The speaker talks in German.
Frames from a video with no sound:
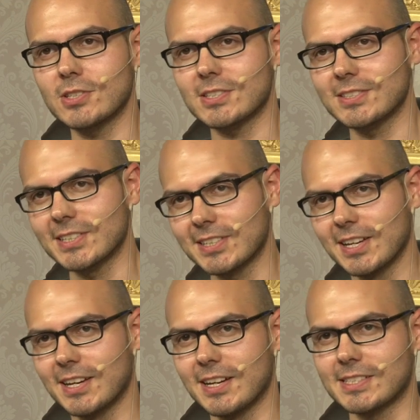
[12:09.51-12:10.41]
Es ist nicht
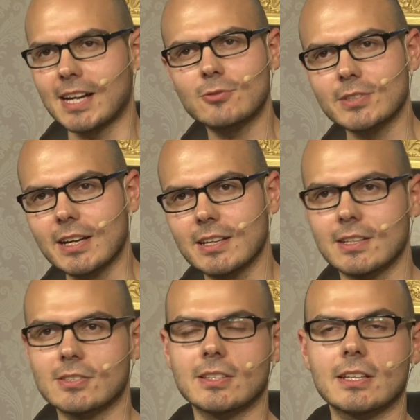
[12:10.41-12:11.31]
Sakuya,
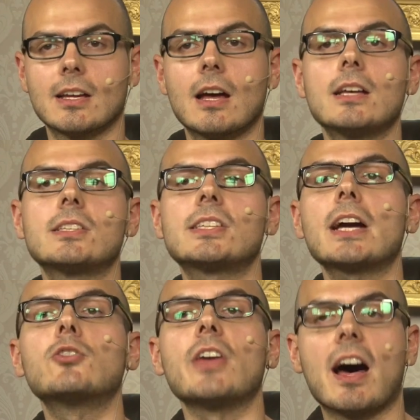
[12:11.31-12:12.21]
sondern
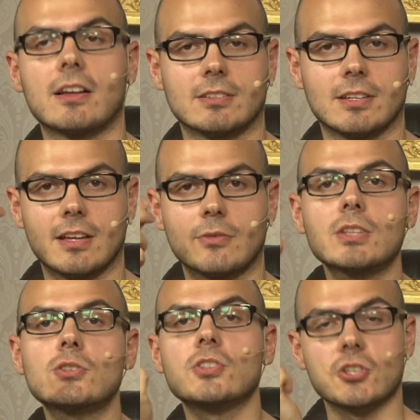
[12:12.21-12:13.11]
Sakuya.
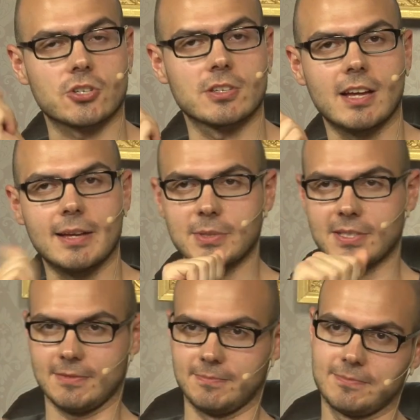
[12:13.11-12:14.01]
Französisch, ein
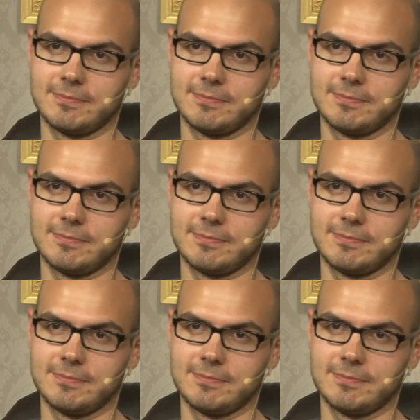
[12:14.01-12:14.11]
bisschen.